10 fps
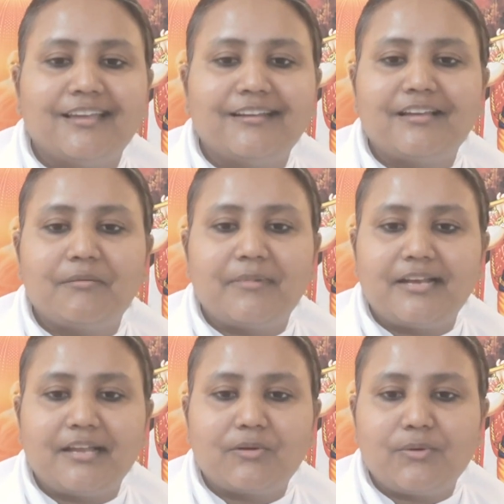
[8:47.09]
है ना
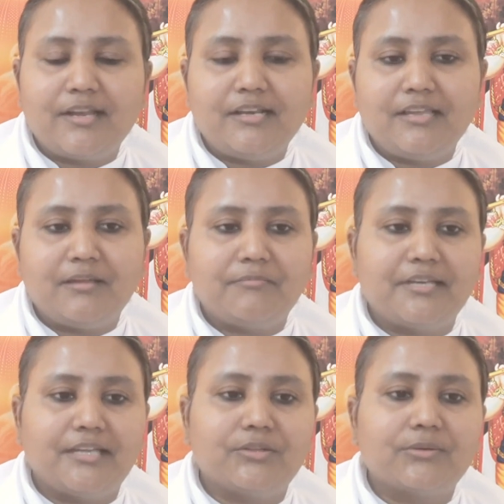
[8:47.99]
हमारे यहाँ कोई नियम
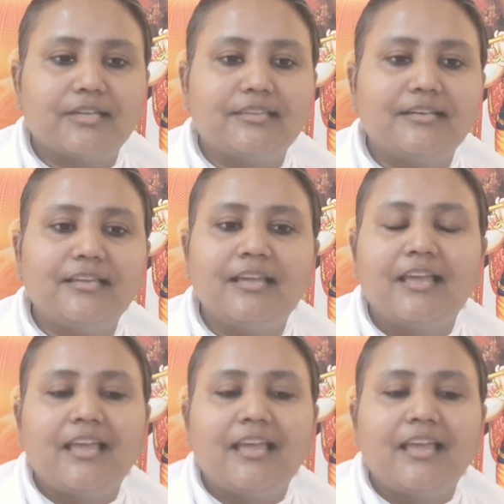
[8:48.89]
नहीं है तो कहते नहीं